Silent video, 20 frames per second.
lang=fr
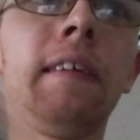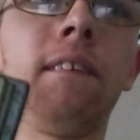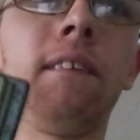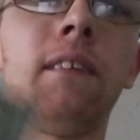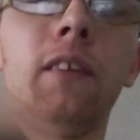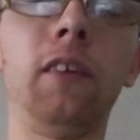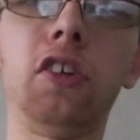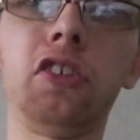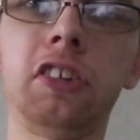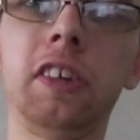
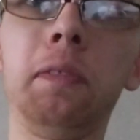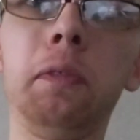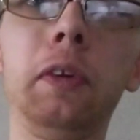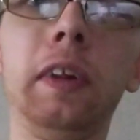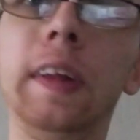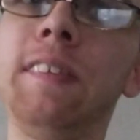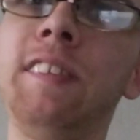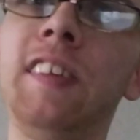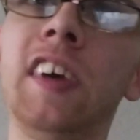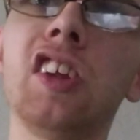Pour
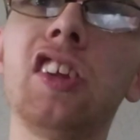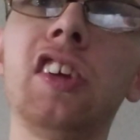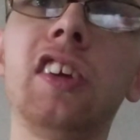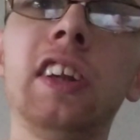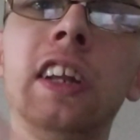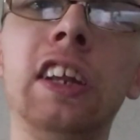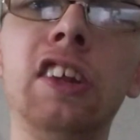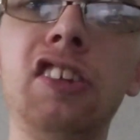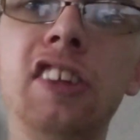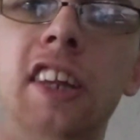l'ensemble des
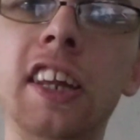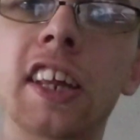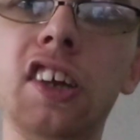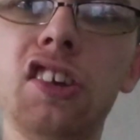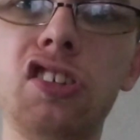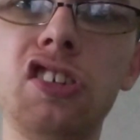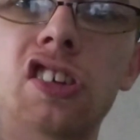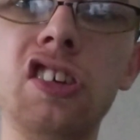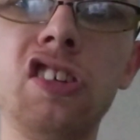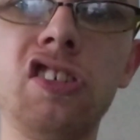personnes, les
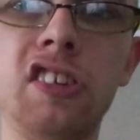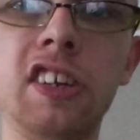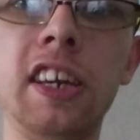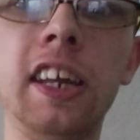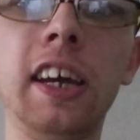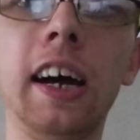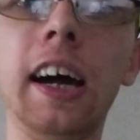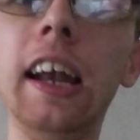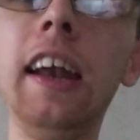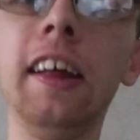énergies
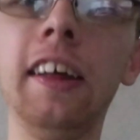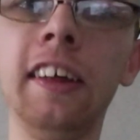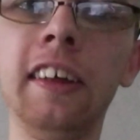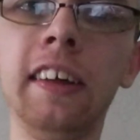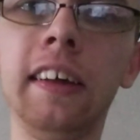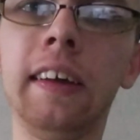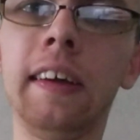générales